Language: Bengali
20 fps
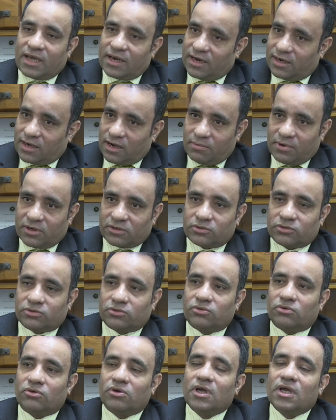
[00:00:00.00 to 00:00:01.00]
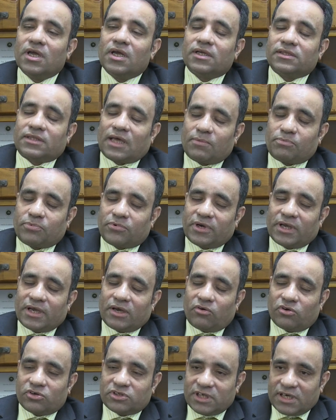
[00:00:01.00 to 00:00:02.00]
কেয়ারার কাভার করতো তারপরে
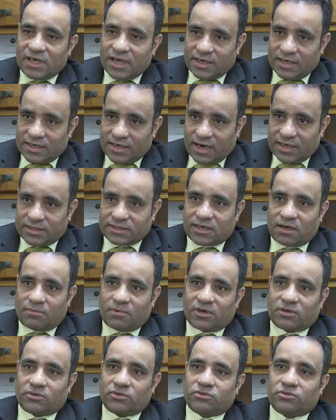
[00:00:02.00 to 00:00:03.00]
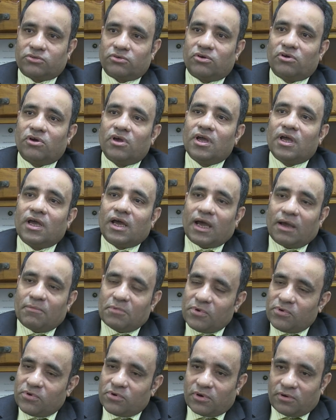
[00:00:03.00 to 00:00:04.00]
অক্সিলিয়ারি নার্স কাভার করতো
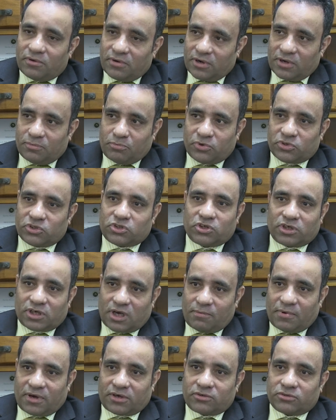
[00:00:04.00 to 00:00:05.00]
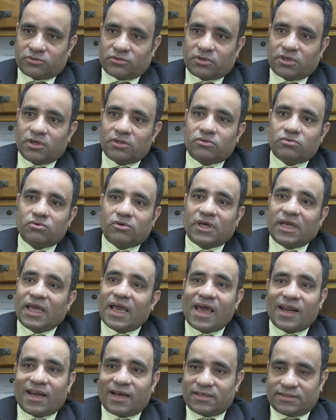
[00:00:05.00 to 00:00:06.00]
বিভিন্ন পজিশন কাভার করতো কিন্তু
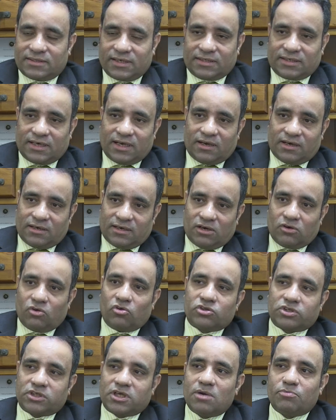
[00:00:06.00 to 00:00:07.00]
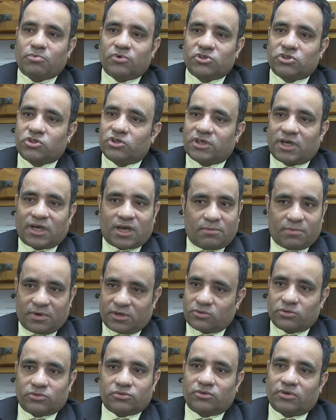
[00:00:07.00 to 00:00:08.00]
কেয়ারার যে একটা একটা লো স্কিল পজিশনটা কাভার
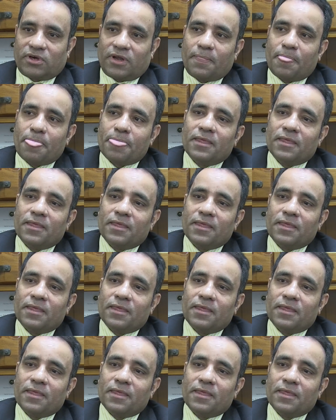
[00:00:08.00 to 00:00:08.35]
করতো না